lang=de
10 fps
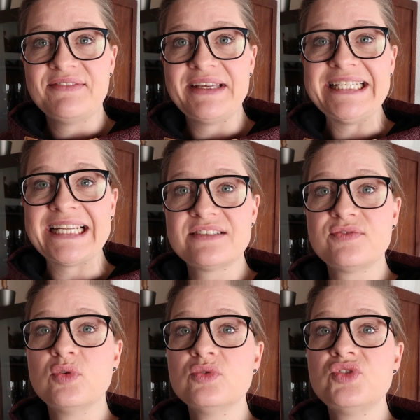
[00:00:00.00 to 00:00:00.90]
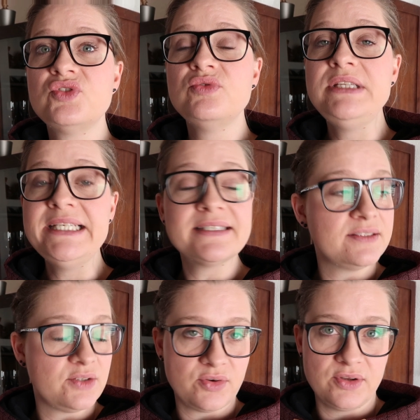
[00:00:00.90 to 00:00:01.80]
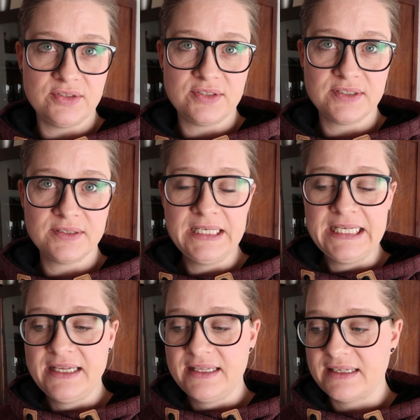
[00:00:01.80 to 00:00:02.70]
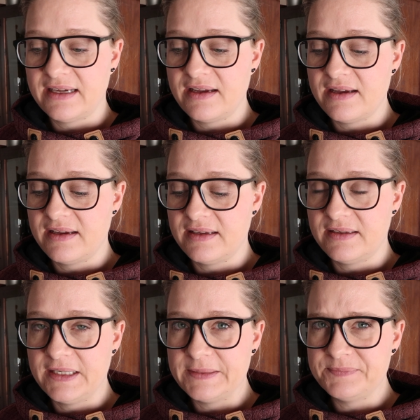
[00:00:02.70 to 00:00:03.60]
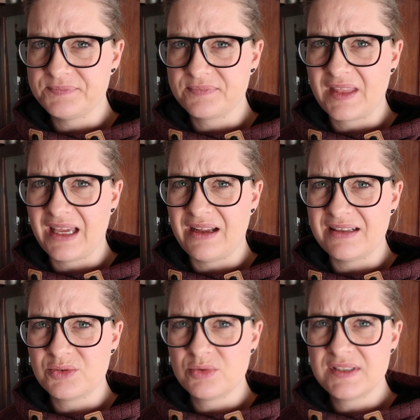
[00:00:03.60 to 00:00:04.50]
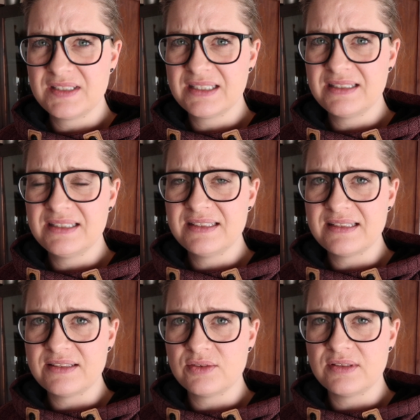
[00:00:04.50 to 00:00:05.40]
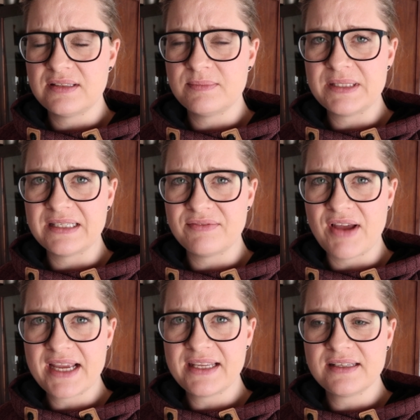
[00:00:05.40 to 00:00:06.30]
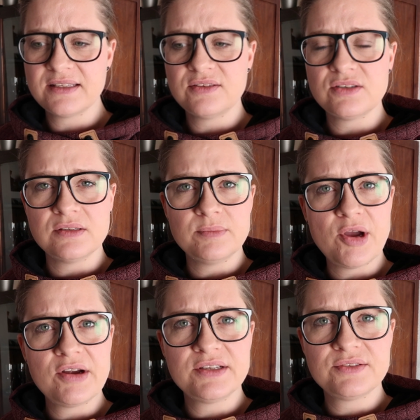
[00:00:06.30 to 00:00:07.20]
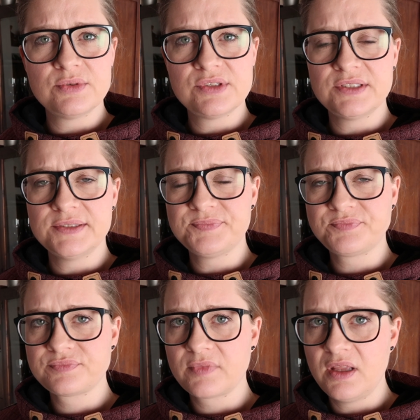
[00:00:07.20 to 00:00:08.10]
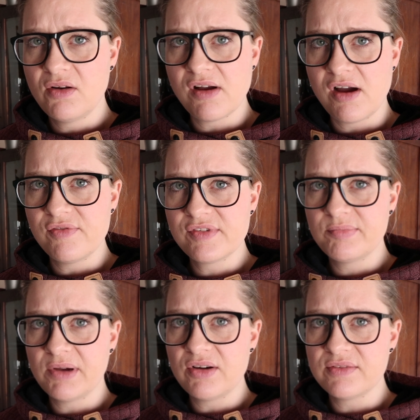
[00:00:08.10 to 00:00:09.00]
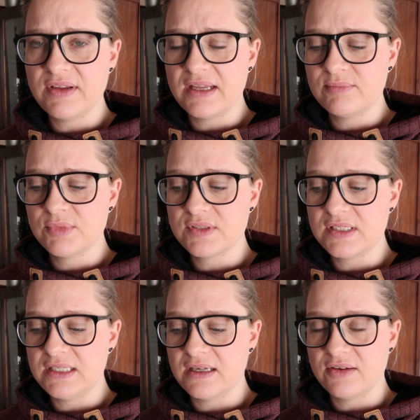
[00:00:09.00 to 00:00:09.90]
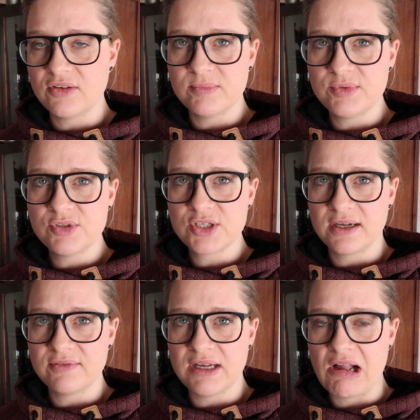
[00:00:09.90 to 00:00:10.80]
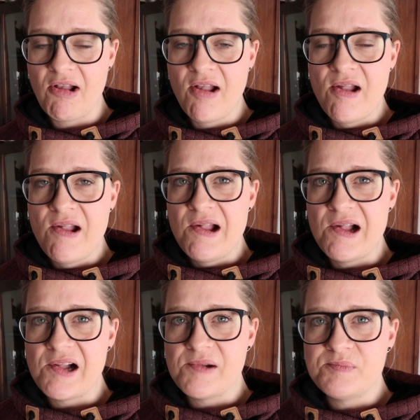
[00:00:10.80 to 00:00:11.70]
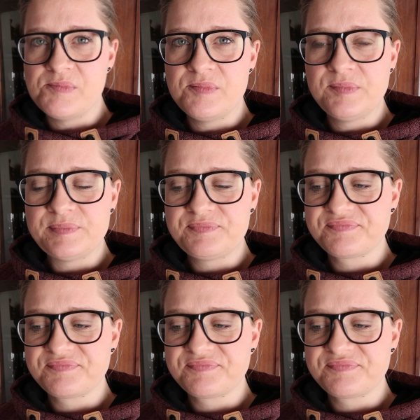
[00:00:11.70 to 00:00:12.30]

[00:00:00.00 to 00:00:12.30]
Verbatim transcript: wenn das funktionieren könnte. Da, ähm, da, da Soße drin ist, also ist ein bisschen Quark ja drin und so eine Burgersoße, die noch aufgebraucht werden muss, die da noch im Kühlschrank war. Ähm,